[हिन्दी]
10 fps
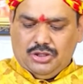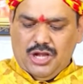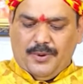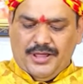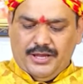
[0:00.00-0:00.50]

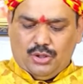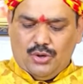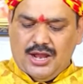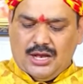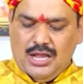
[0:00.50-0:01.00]
इतने पढ़ेंगे
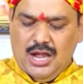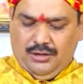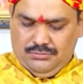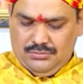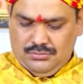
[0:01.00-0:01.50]
तो हो जाएगा
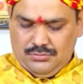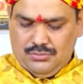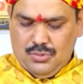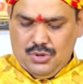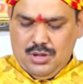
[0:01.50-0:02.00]
कल्याण
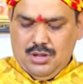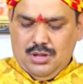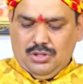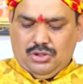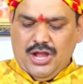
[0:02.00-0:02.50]

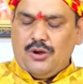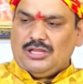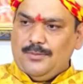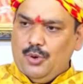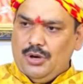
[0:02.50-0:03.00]
तनाव
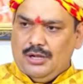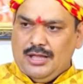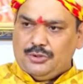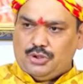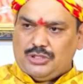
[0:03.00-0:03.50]
खत्म होगा घर में